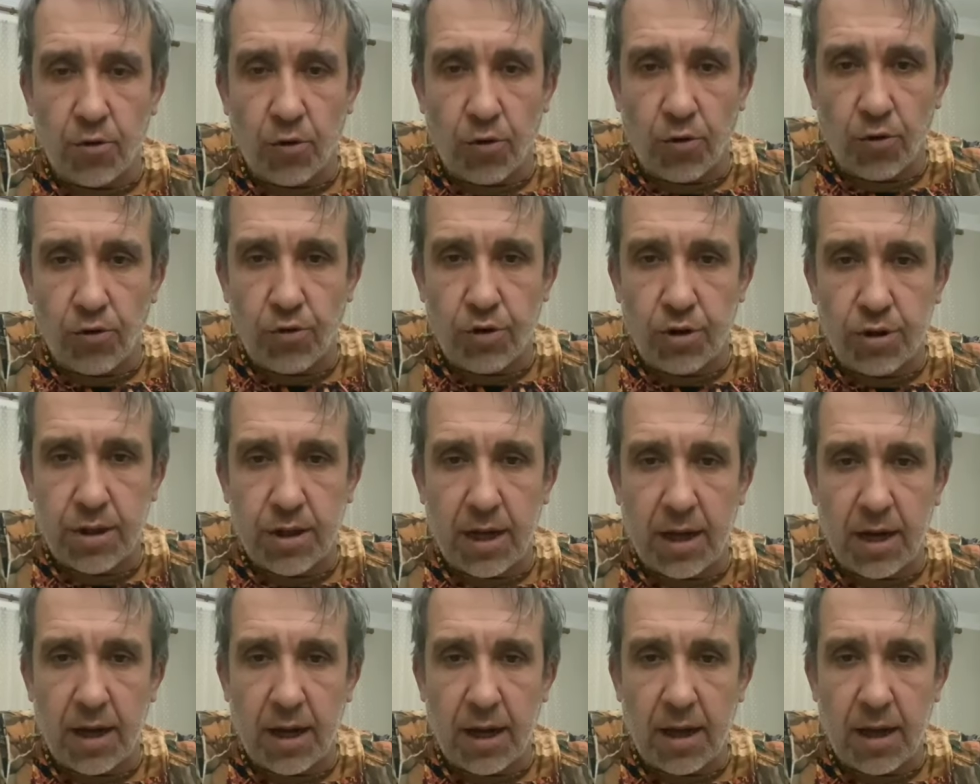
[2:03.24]

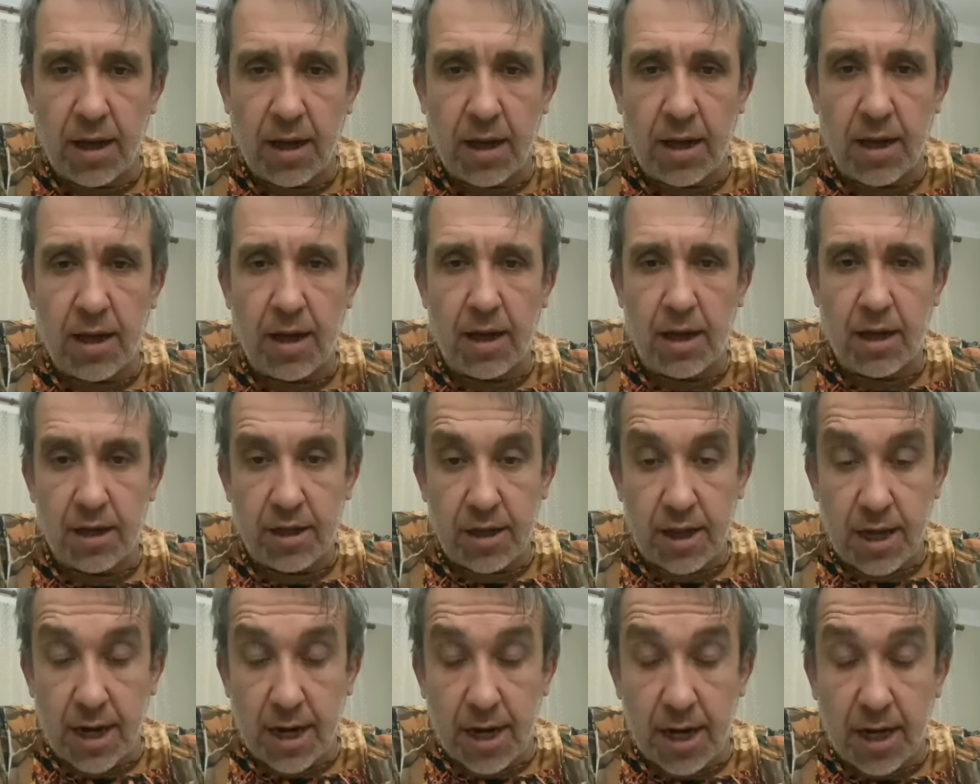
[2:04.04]
doğruysa,
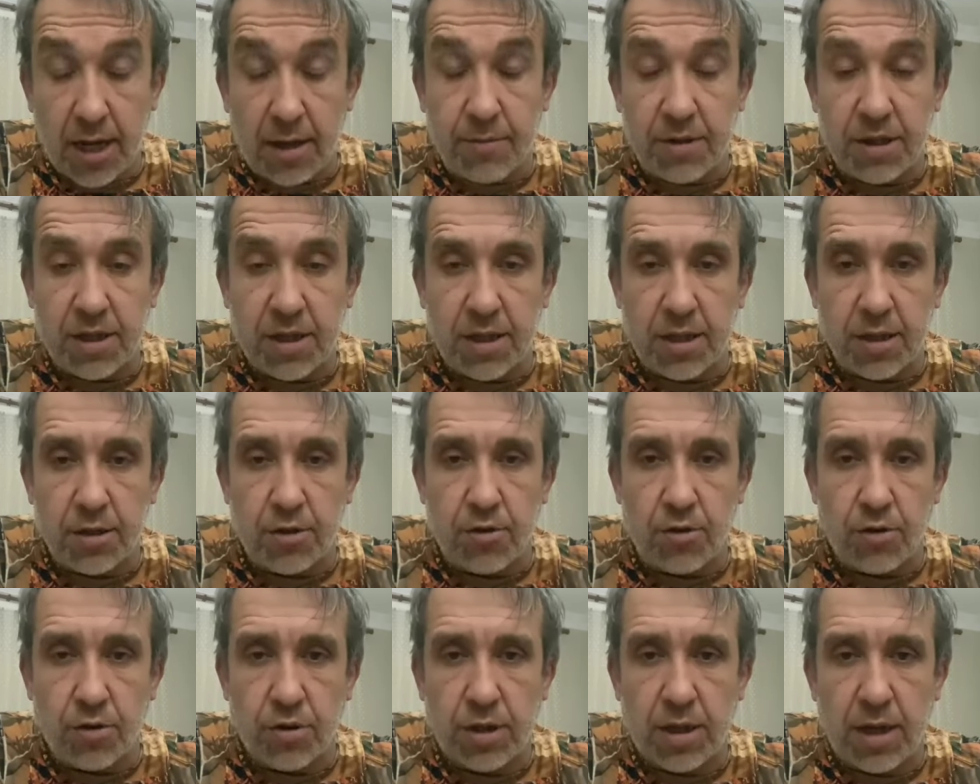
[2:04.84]
herhangi bir
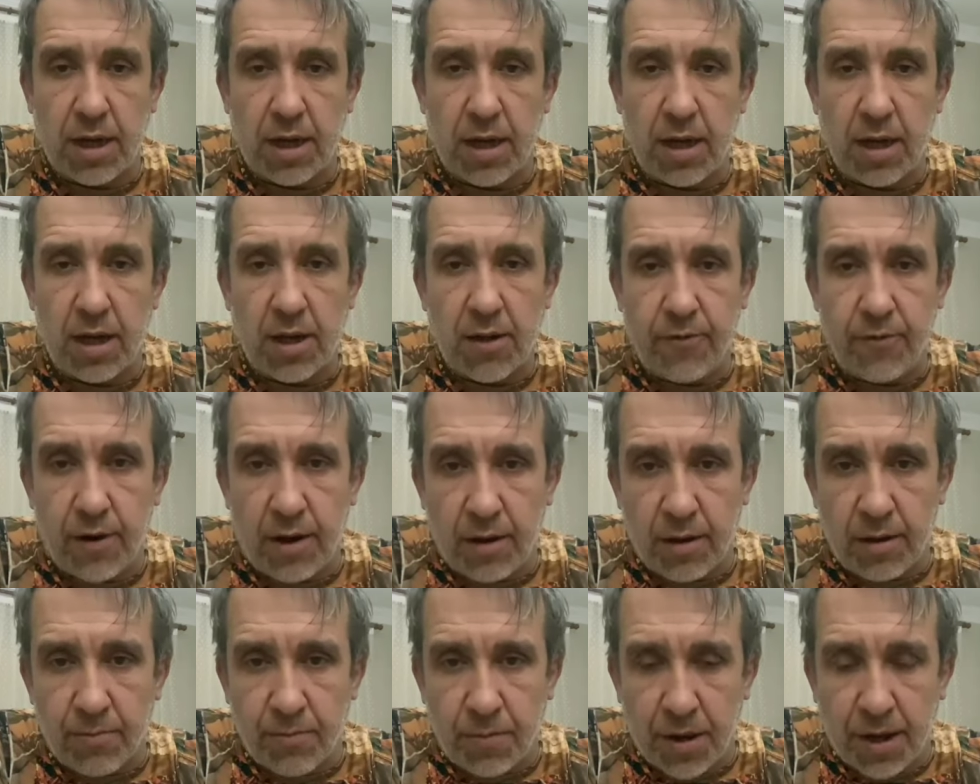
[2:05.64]
sıkıntı yoksa
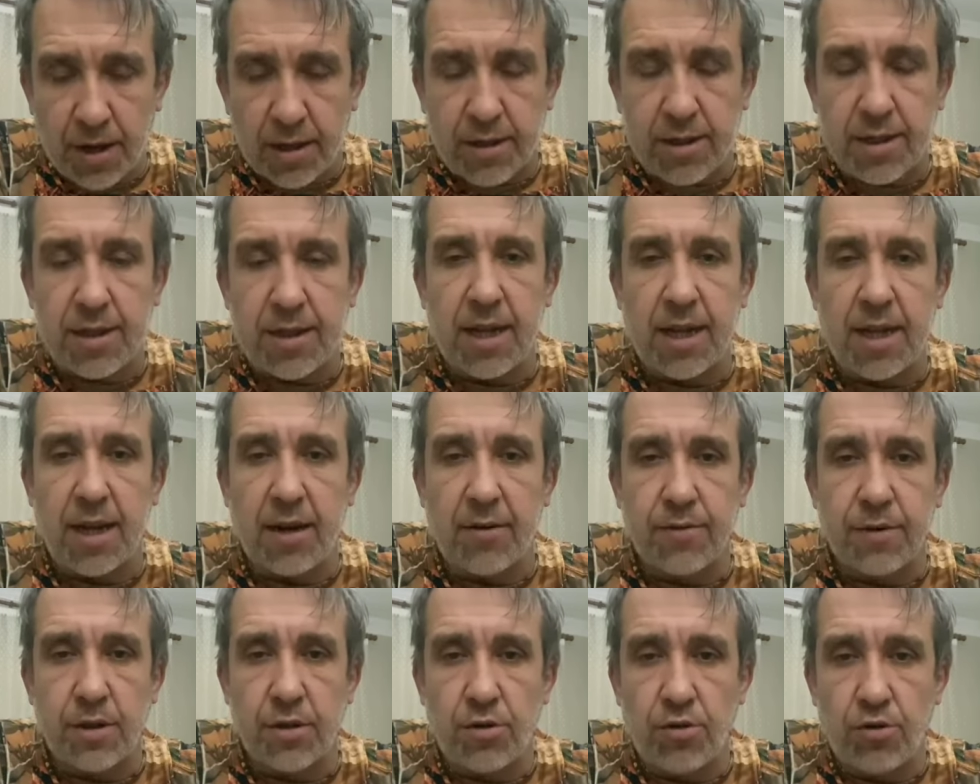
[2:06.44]
ve parazit
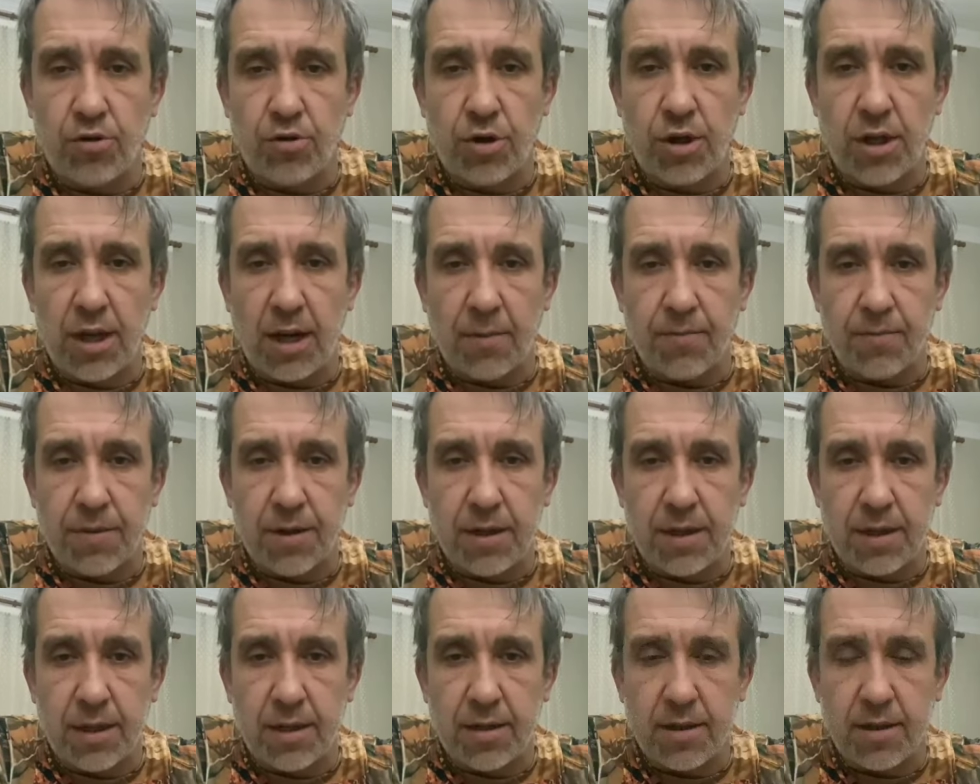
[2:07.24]
tedavisini düzgün
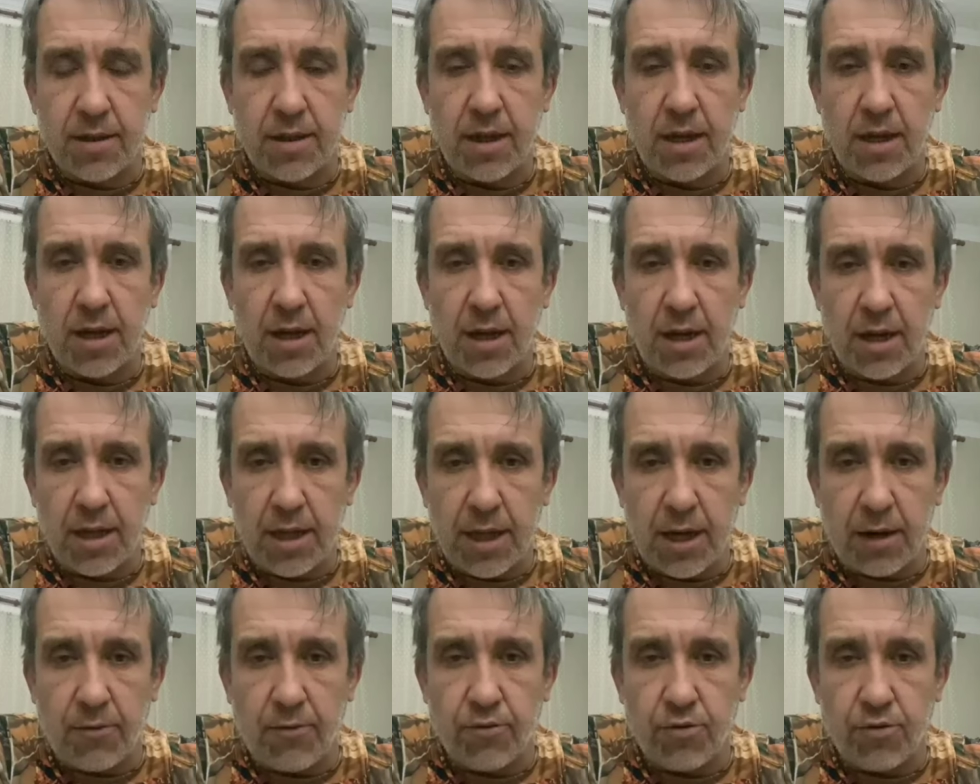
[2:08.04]
yaptıysanız
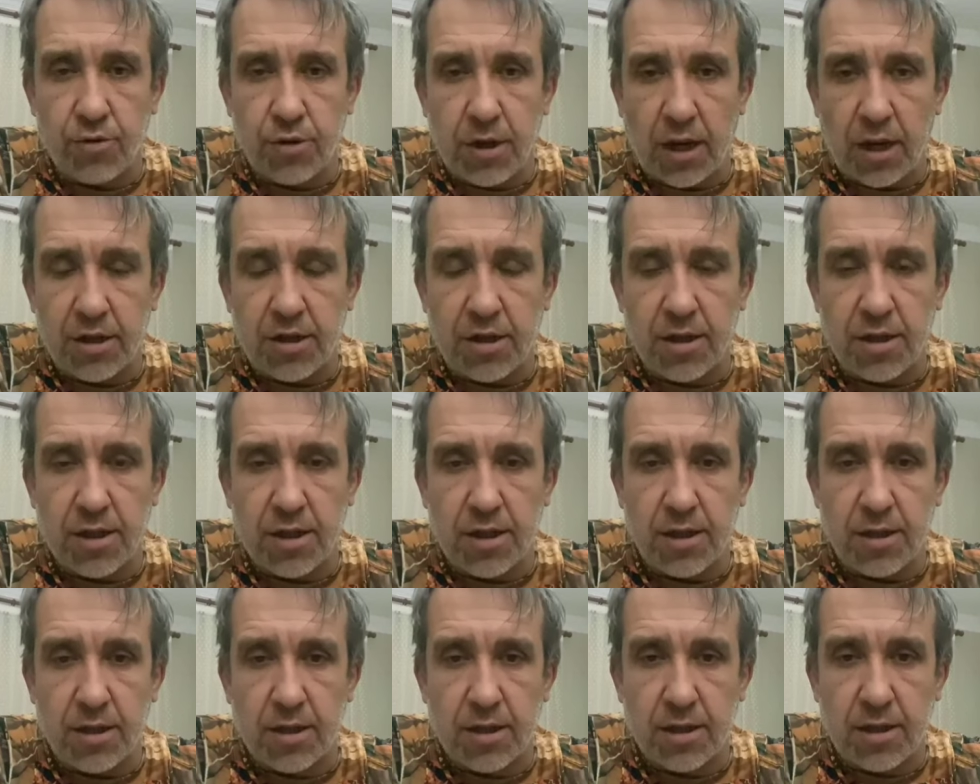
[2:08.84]
yavrunuzun aşı
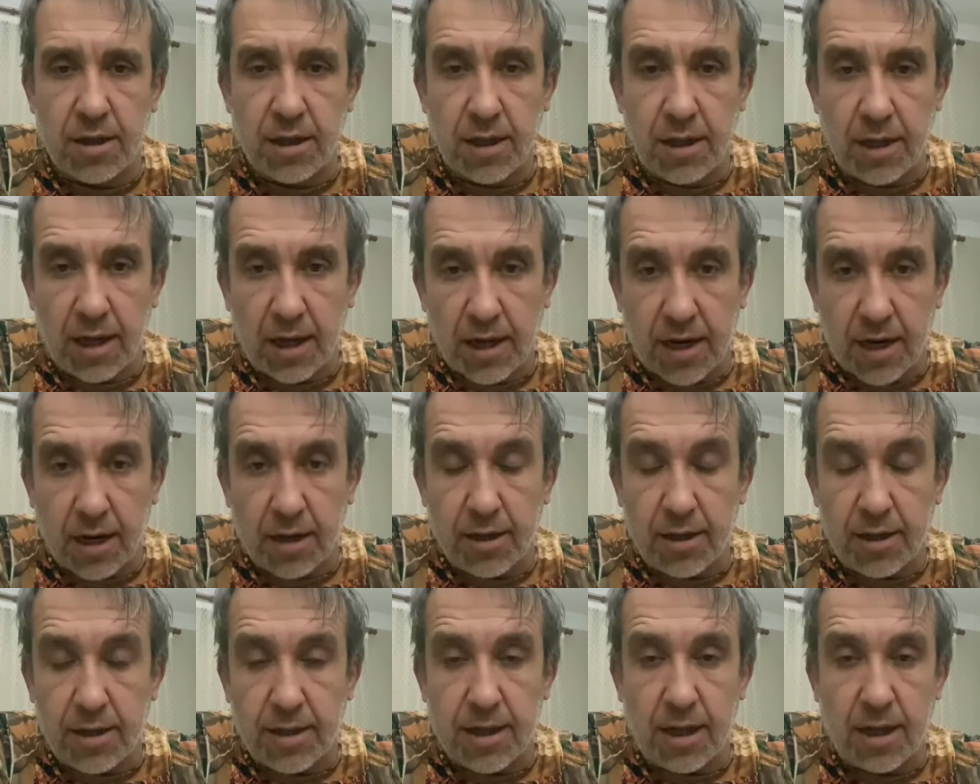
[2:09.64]
sıkıntısında
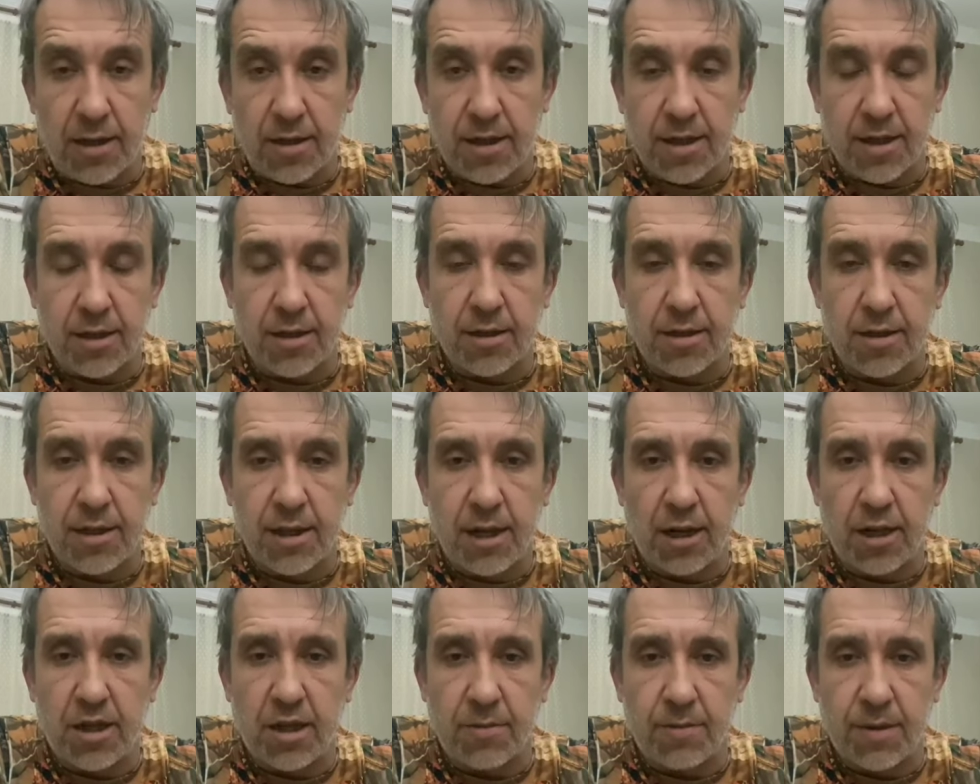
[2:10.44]
kanlı ishali sıkıntısını
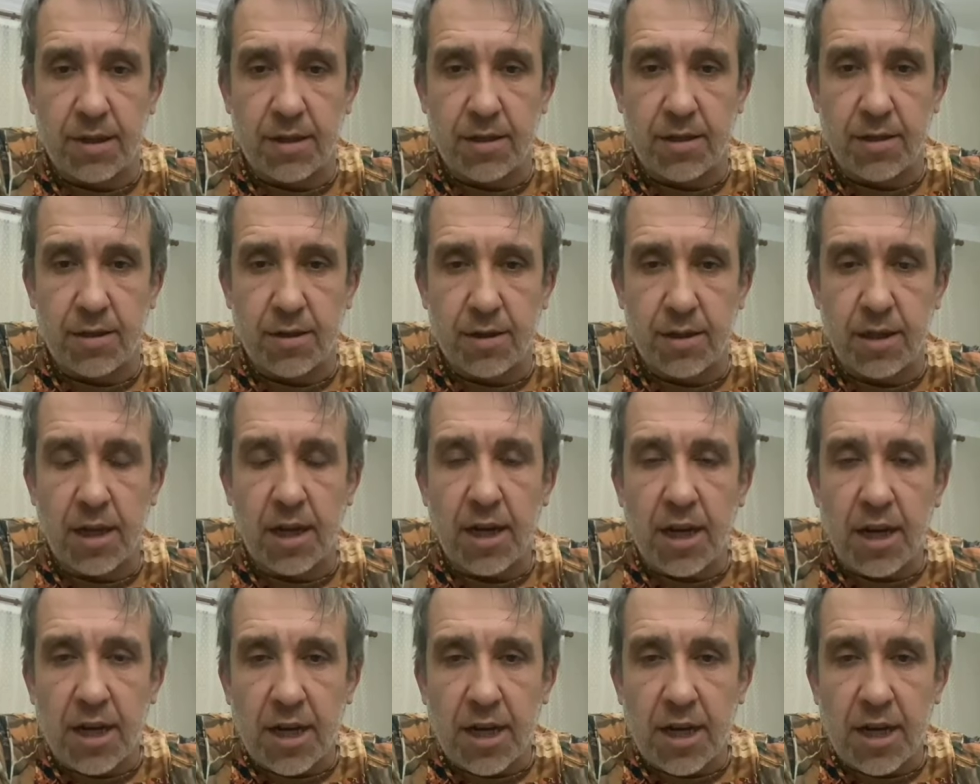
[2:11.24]
yaşamazsınız.